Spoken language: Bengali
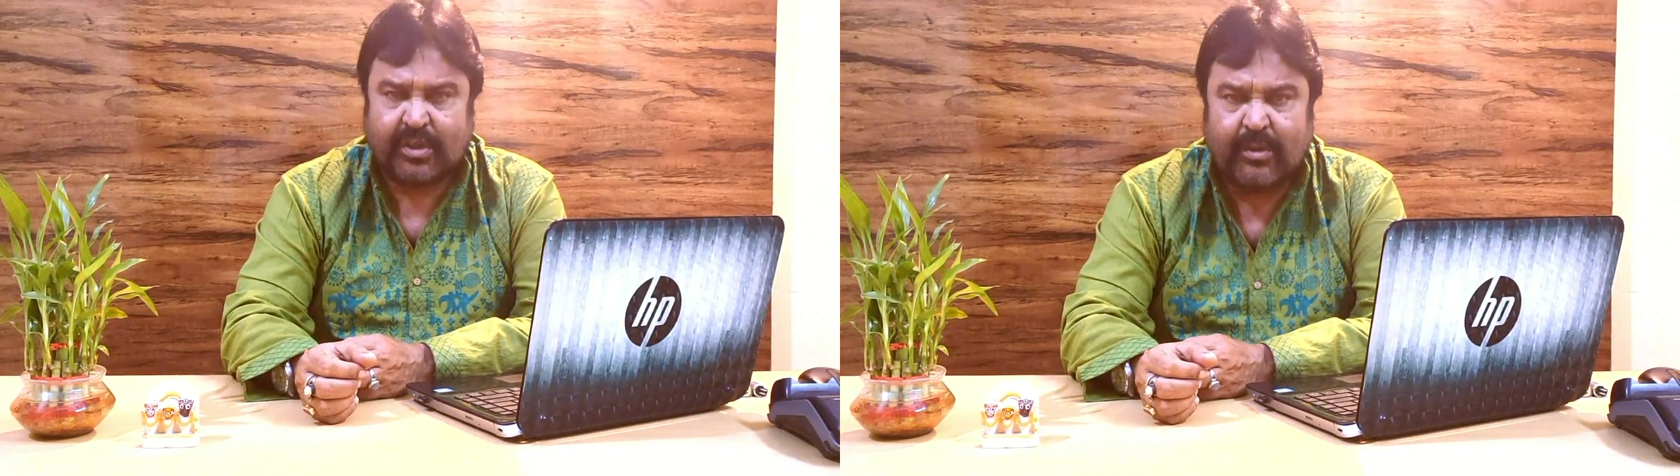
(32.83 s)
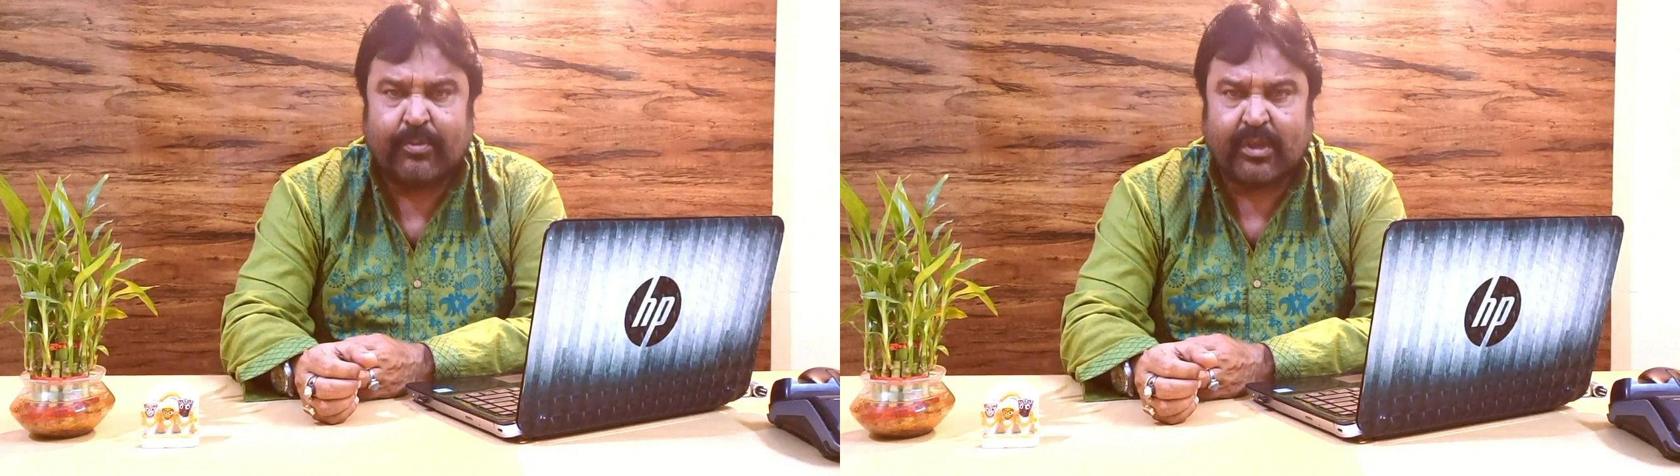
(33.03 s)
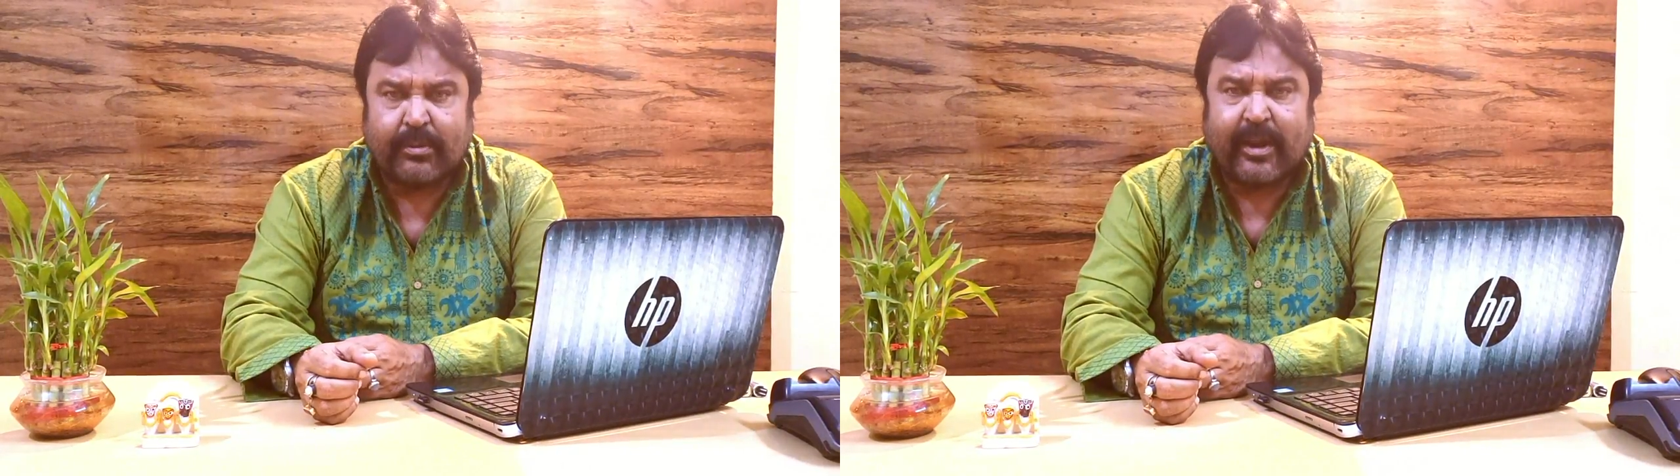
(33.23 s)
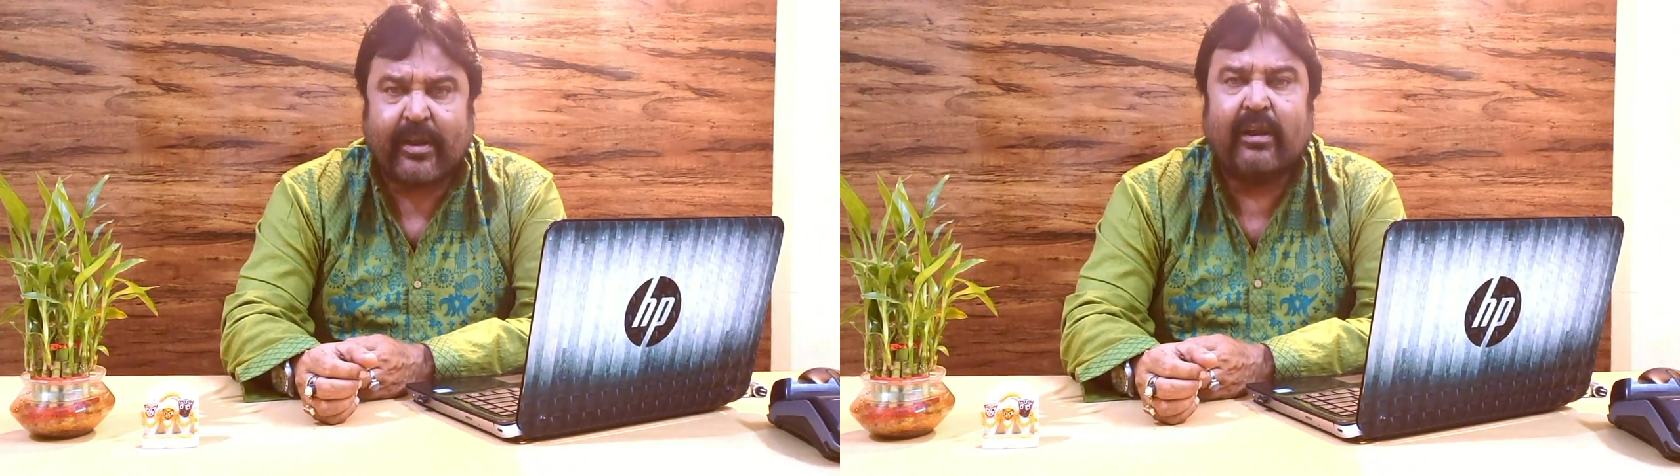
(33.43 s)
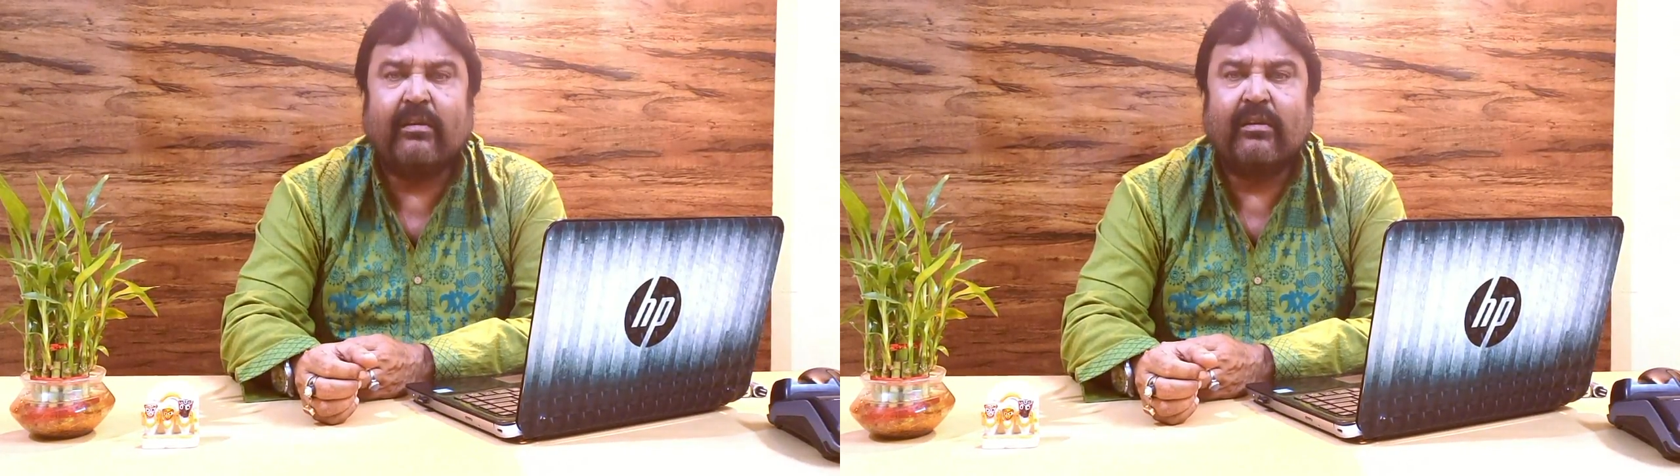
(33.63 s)
সত্যিই
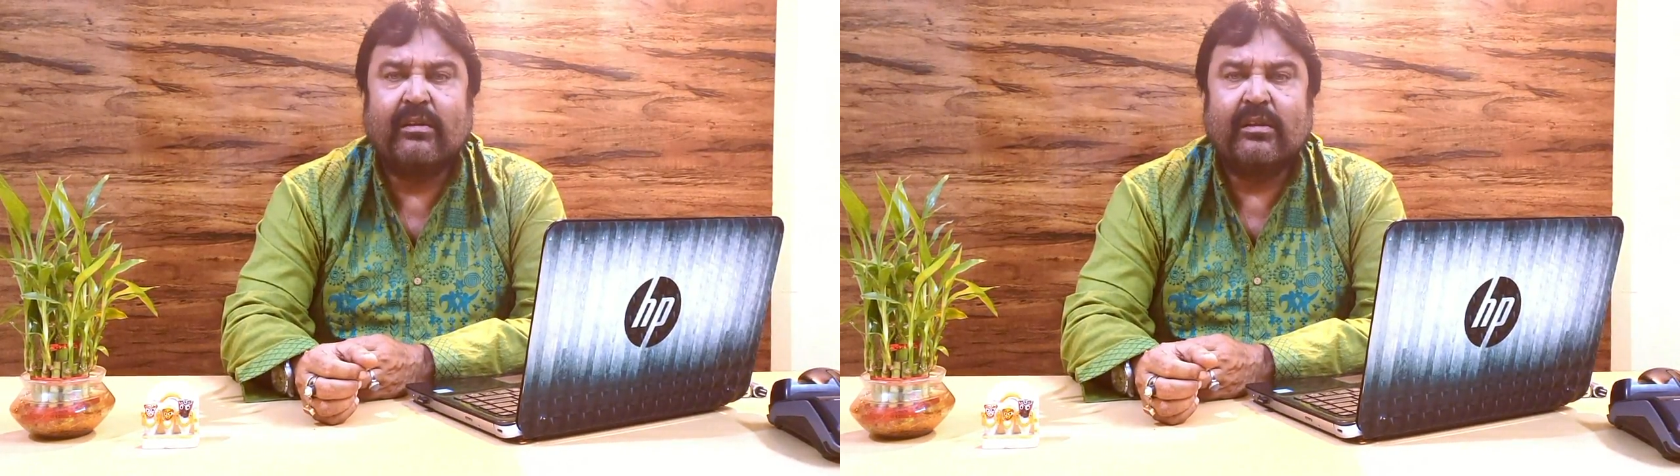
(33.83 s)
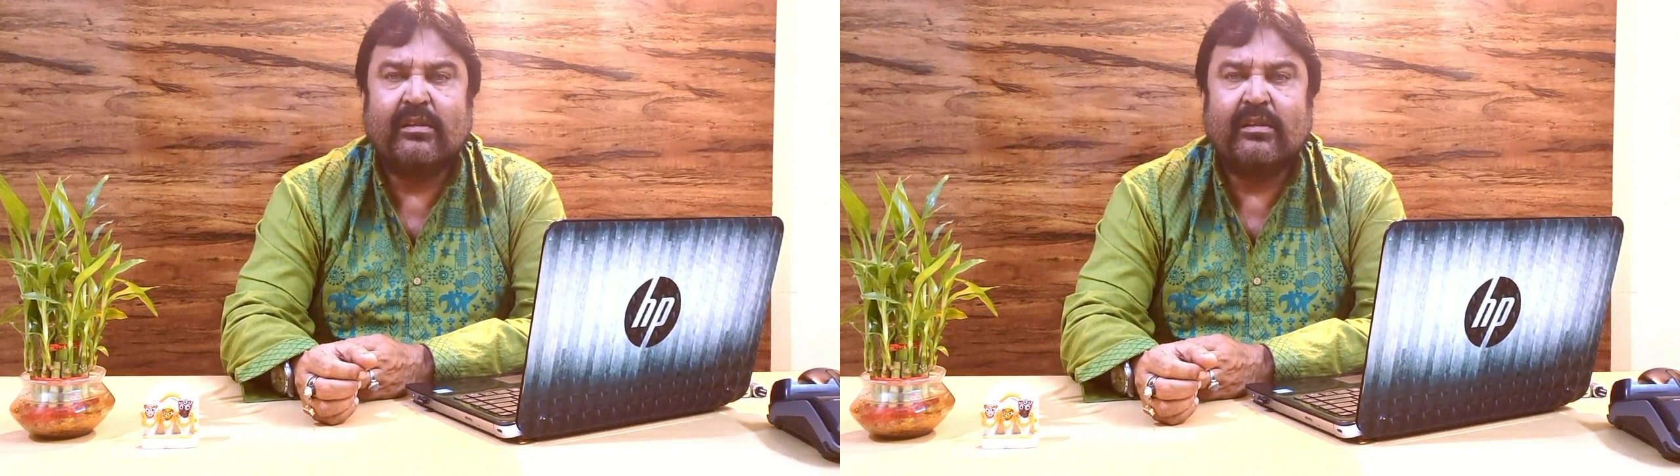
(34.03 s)
প্রতিভা রাখেন